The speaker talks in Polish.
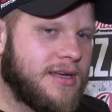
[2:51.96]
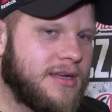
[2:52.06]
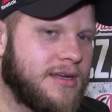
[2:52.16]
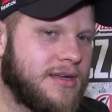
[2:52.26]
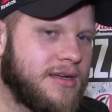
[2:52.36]

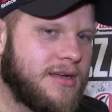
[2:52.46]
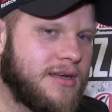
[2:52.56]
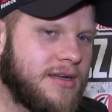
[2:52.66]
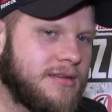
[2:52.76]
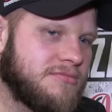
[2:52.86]

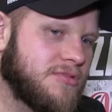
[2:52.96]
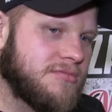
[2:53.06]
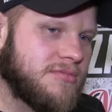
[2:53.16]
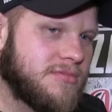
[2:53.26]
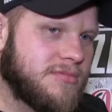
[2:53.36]

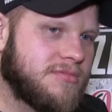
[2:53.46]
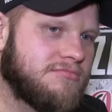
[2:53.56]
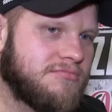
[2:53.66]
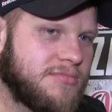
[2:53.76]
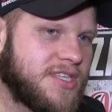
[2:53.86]

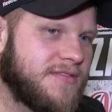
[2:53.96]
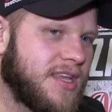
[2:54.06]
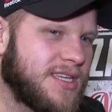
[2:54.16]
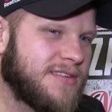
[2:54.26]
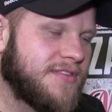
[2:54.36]
Eee, mi się
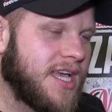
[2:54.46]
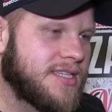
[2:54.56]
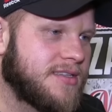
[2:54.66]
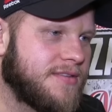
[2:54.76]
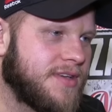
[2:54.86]
wydaje, że
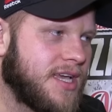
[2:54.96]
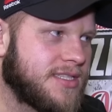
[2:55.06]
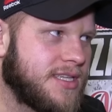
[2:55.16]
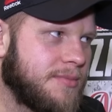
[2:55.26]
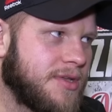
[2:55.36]
wyjazdy,
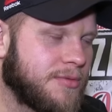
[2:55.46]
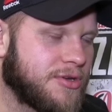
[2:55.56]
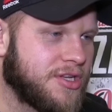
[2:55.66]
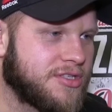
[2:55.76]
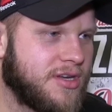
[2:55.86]
wyjazdy nie będą
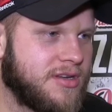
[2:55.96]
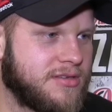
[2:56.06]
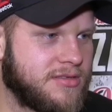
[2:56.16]
konieczne.